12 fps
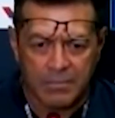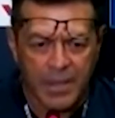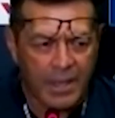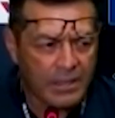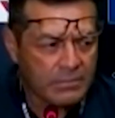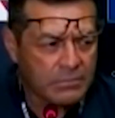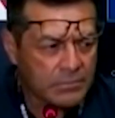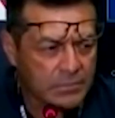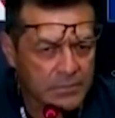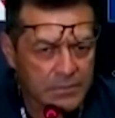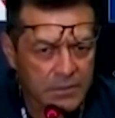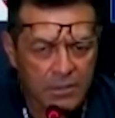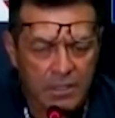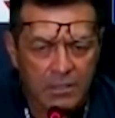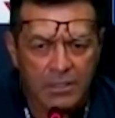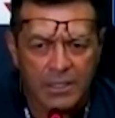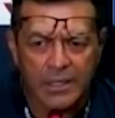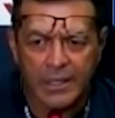Bien, yo
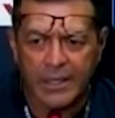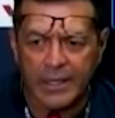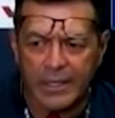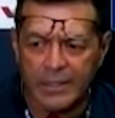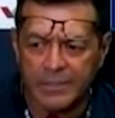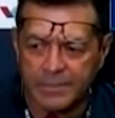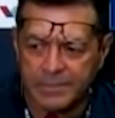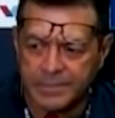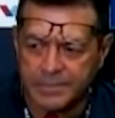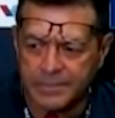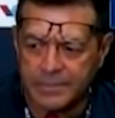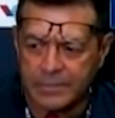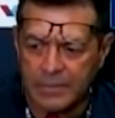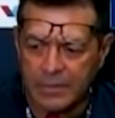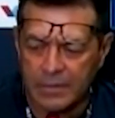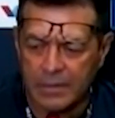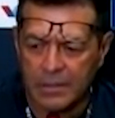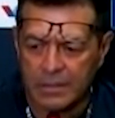creo que
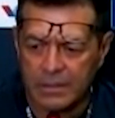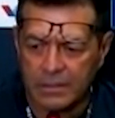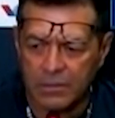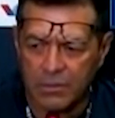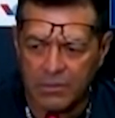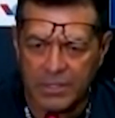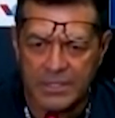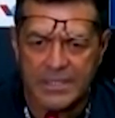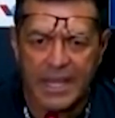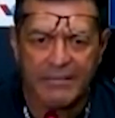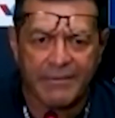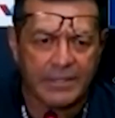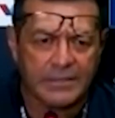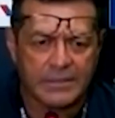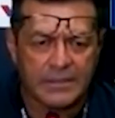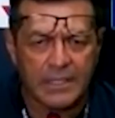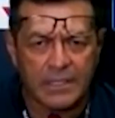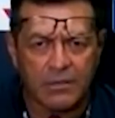los jugadores
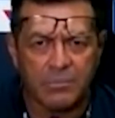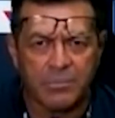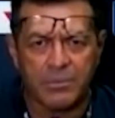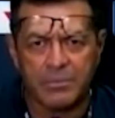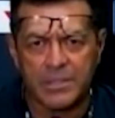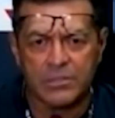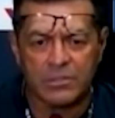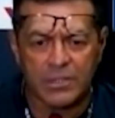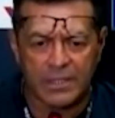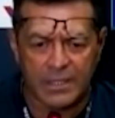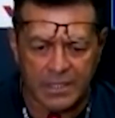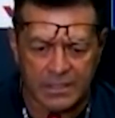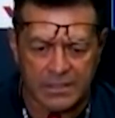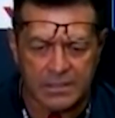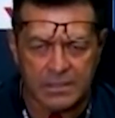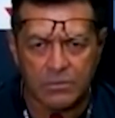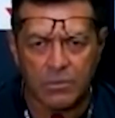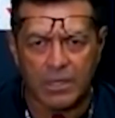saben del compromiso que
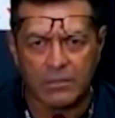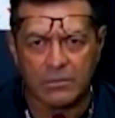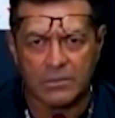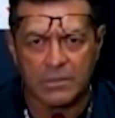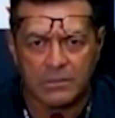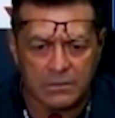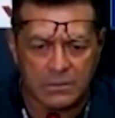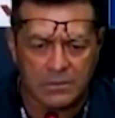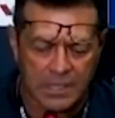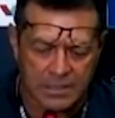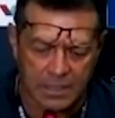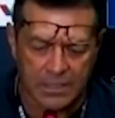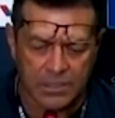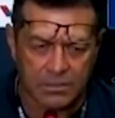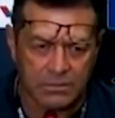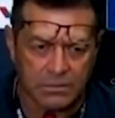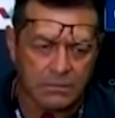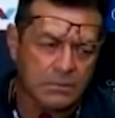es jugar contra una
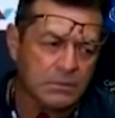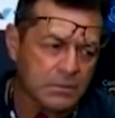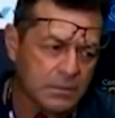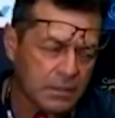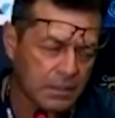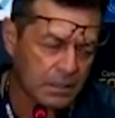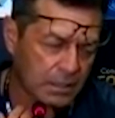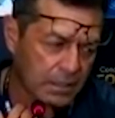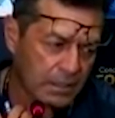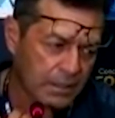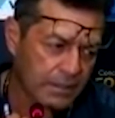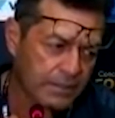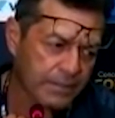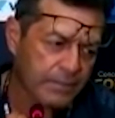selección eh,